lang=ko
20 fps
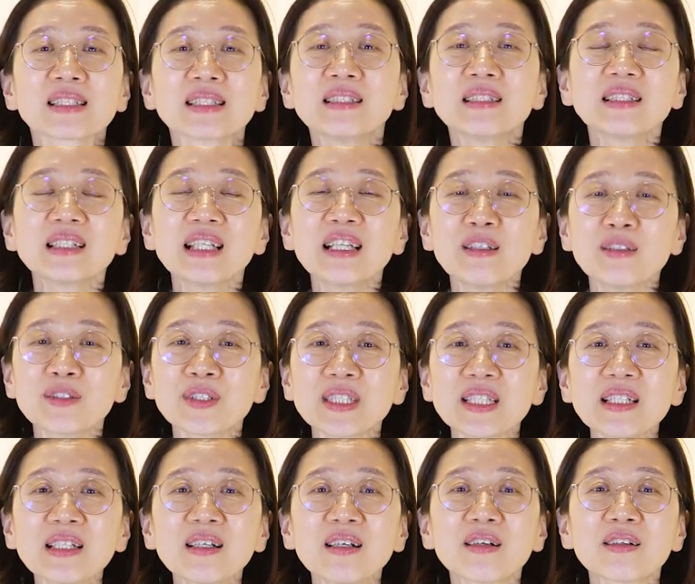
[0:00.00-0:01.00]
증기로
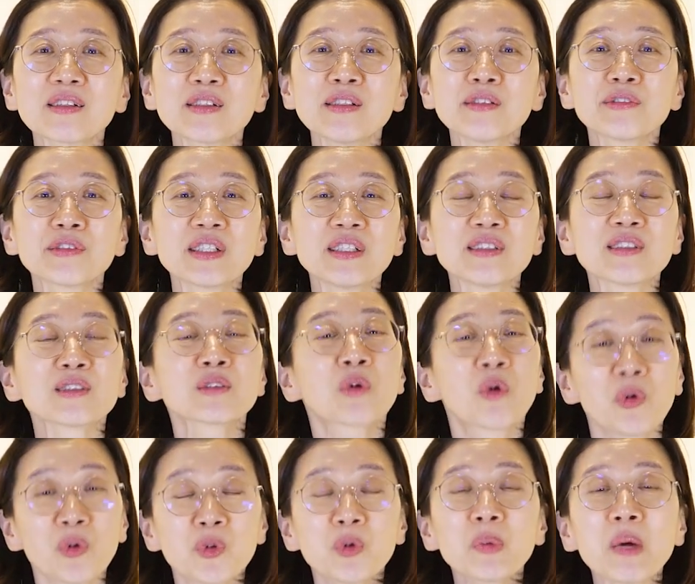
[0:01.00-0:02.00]
찐 거를 우리는
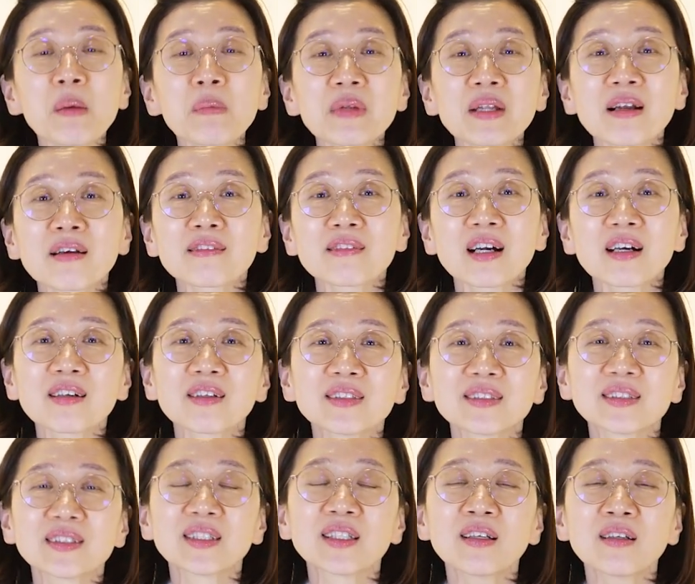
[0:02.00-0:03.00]
고두밥이라고
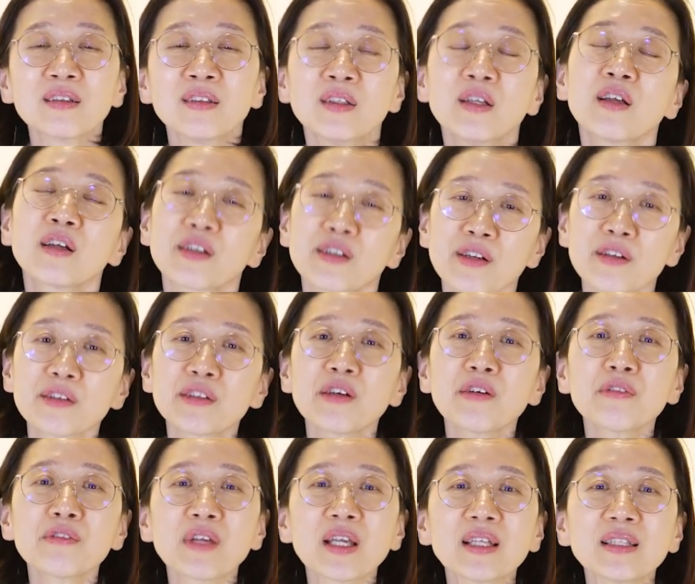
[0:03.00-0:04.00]
하거든요 그럴
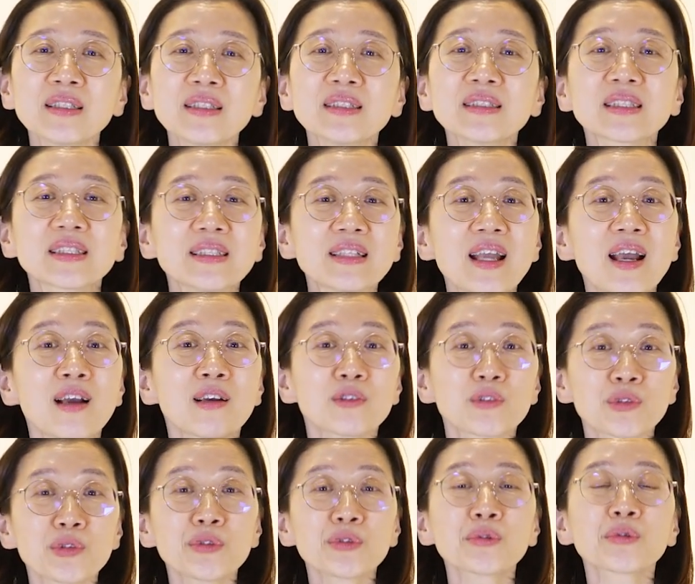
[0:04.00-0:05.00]
경우에는
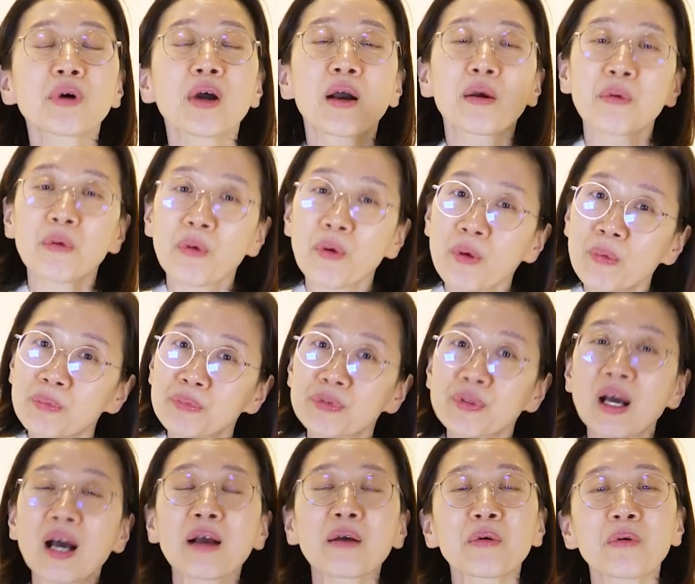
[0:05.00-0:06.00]
그냥 누룩하고
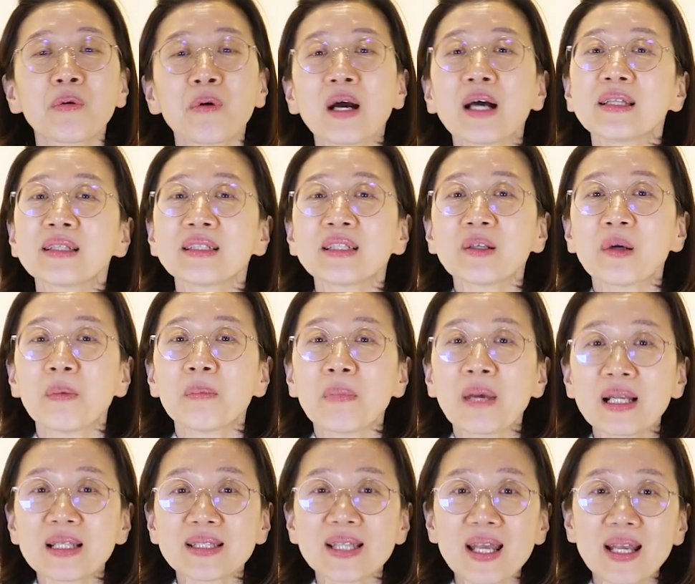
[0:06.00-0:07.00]
물하고 하는
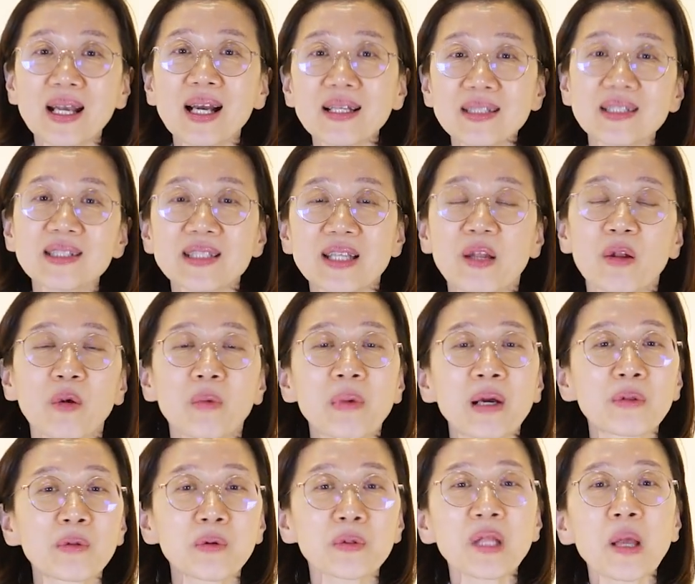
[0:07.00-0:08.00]
것만 세 가지
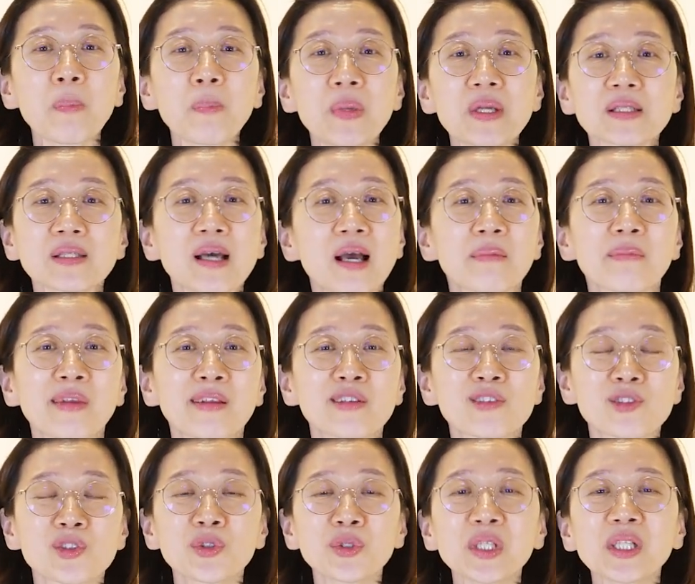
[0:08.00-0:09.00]
재료만 혼합해서
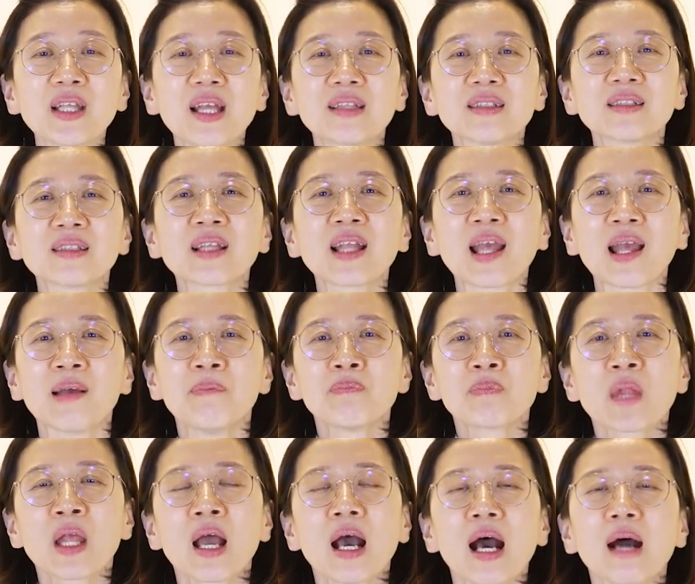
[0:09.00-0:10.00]
하면 술이 되는데
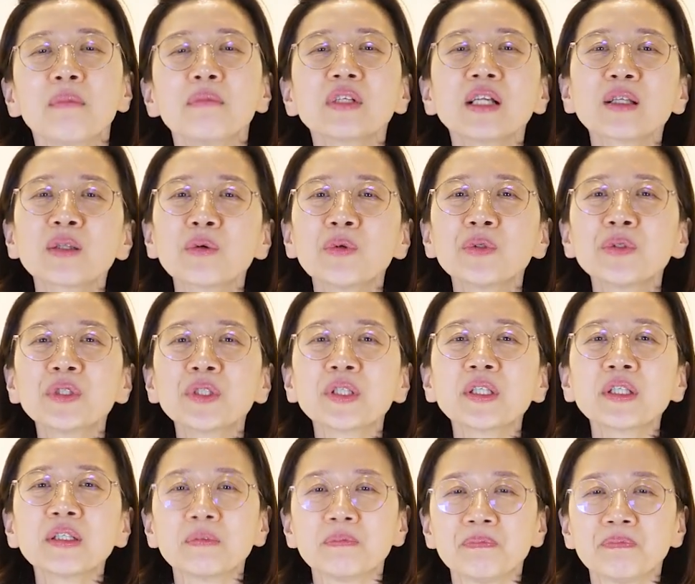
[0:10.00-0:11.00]
아무래도
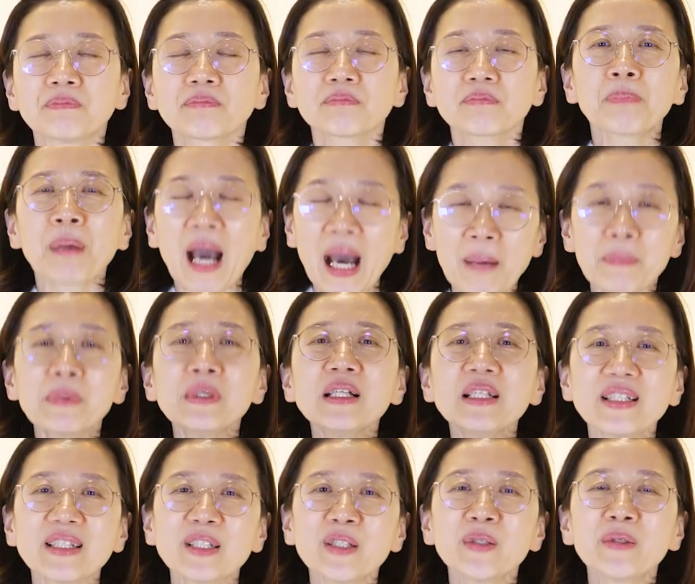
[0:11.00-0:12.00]
오늘은
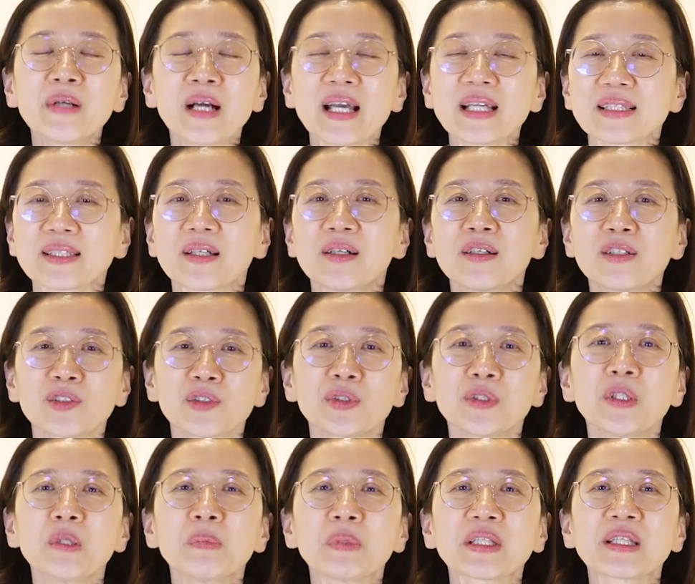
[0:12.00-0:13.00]
밥을 이용해서
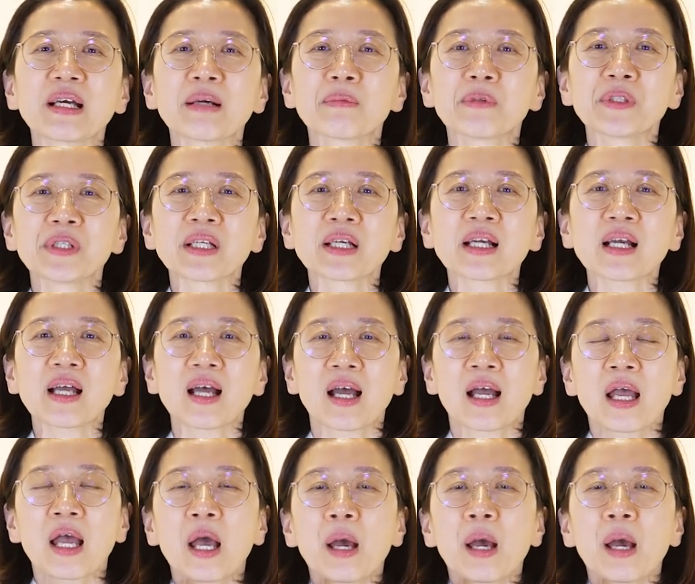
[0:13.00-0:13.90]
술을 빚다 보니까